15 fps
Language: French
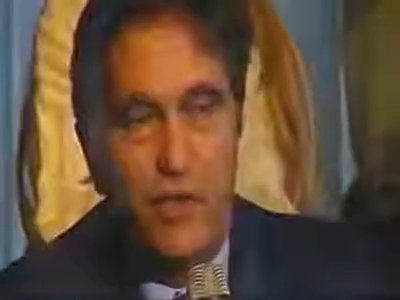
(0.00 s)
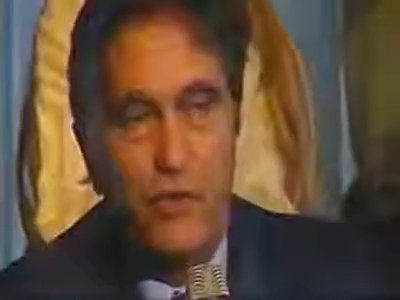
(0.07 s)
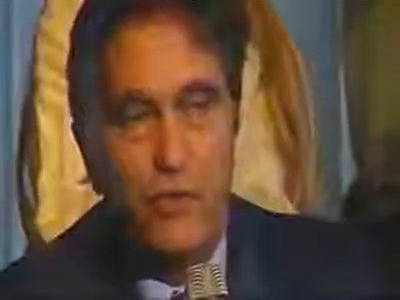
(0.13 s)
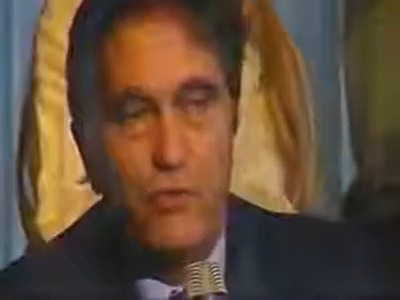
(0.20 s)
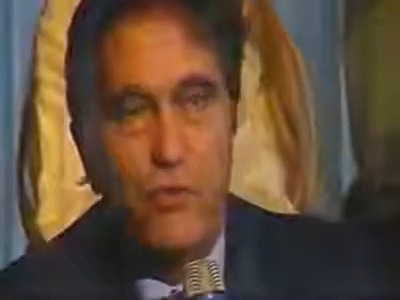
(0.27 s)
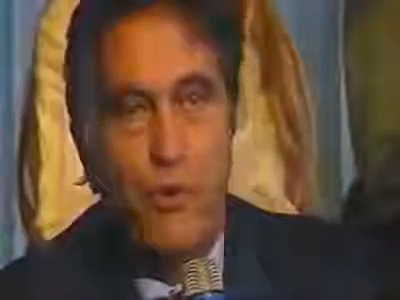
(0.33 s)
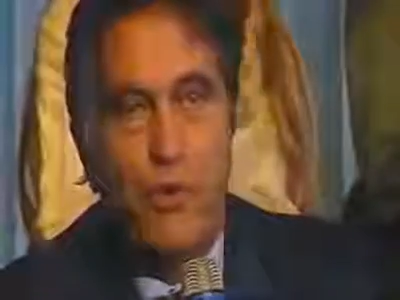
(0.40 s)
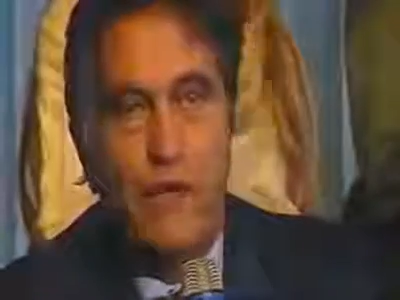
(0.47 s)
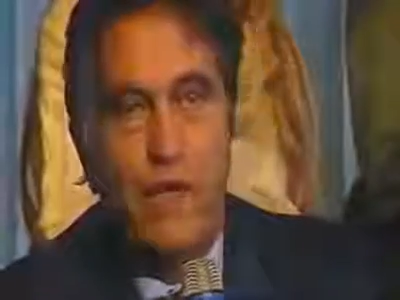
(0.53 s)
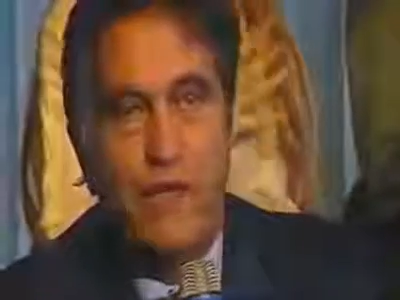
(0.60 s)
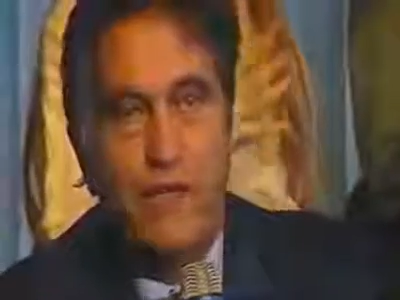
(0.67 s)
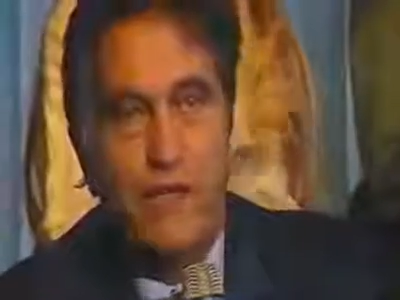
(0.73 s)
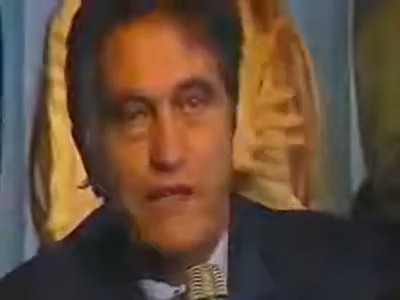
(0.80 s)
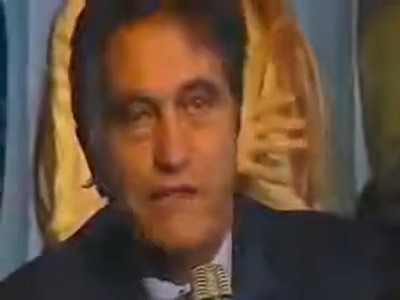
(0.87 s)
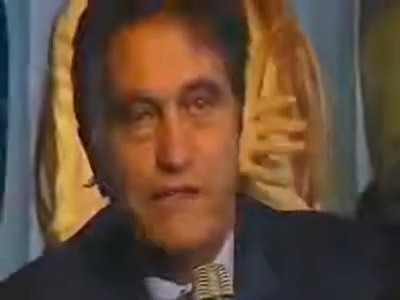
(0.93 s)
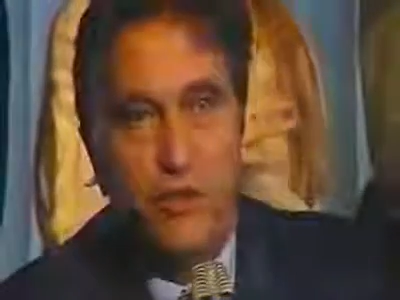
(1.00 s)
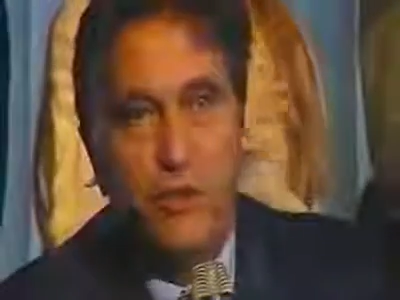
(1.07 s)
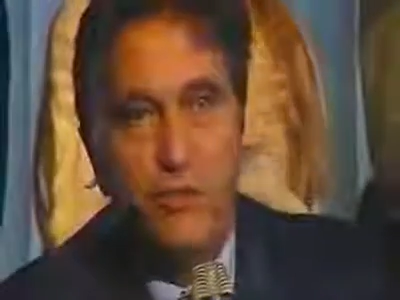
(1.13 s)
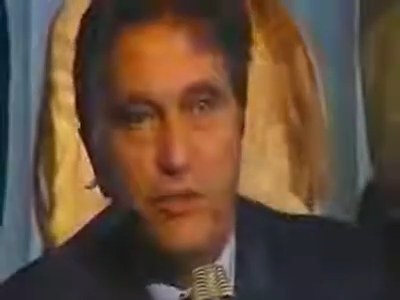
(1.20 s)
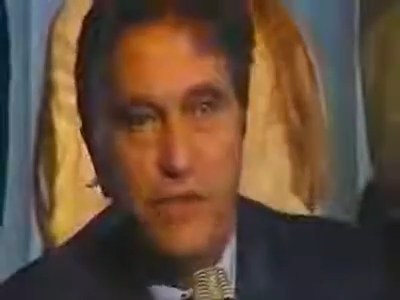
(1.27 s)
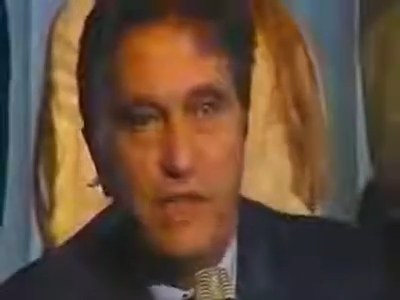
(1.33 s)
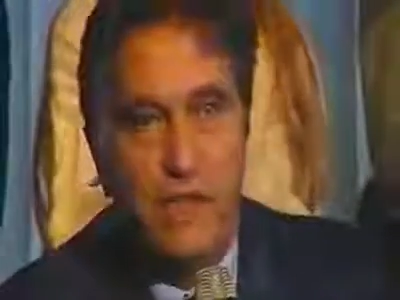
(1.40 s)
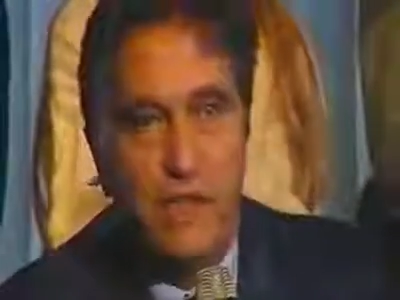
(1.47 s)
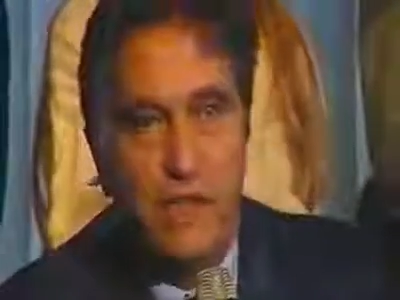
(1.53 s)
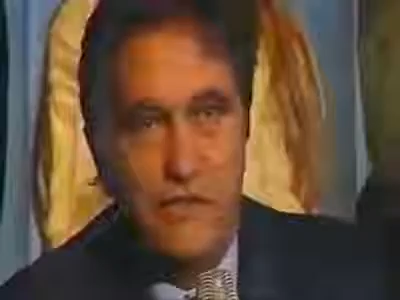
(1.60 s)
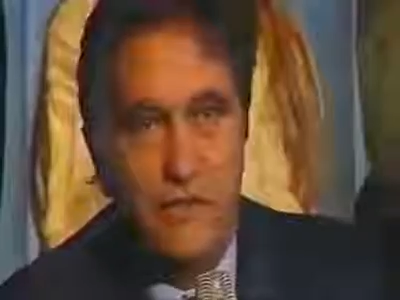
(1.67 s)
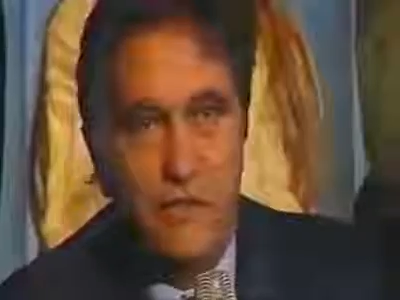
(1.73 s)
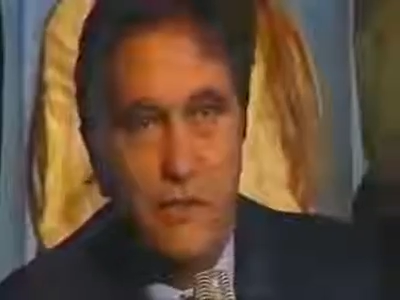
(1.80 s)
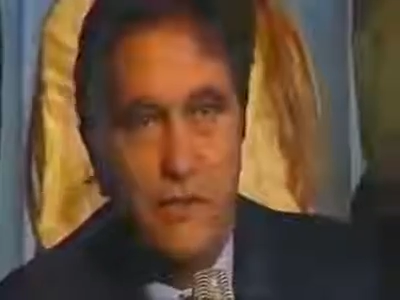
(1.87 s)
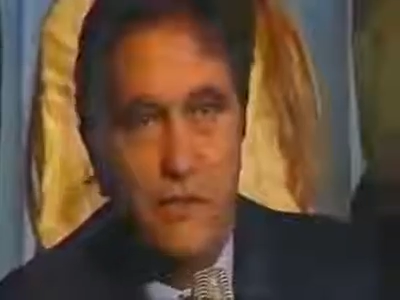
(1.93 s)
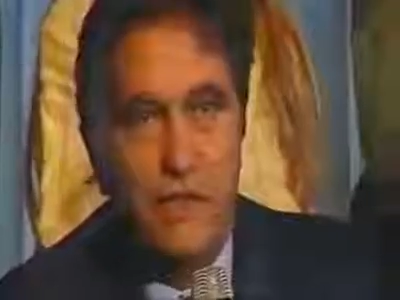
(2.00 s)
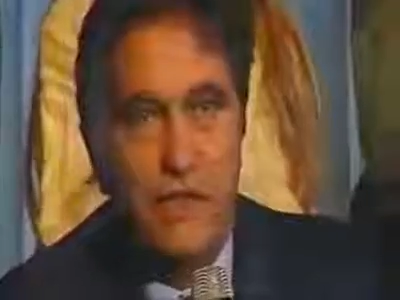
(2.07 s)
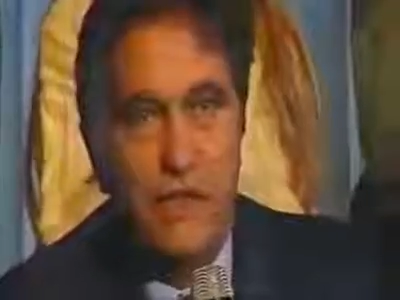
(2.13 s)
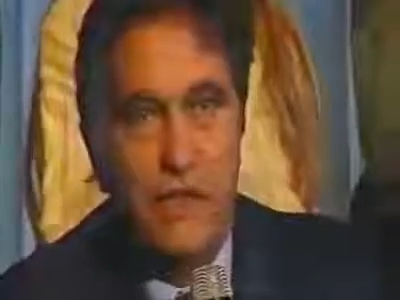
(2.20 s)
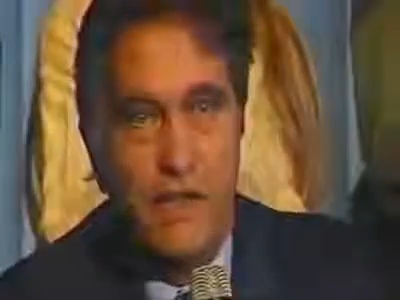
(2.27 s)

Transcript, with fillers: Jean-Luc Borel, et sa communication.